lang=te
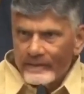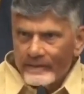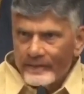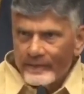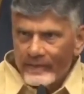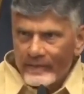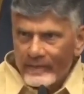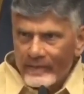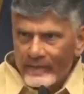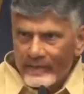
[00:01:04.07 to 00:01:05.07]
చెప్పాను
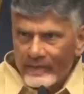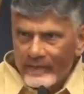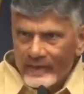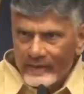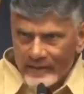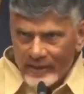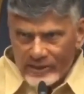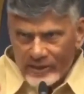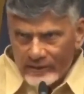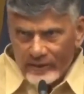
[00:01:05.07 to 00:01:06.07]

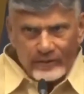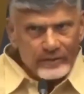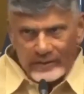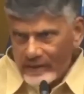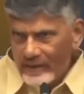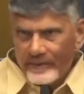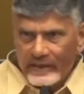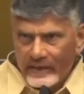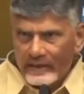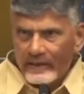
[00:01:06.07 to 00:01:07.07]
సాక్ష్యాతాలు సహా
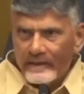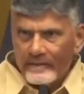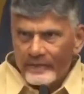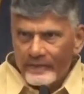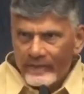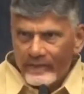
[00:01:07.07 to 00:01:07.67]
పెట్టాను కదా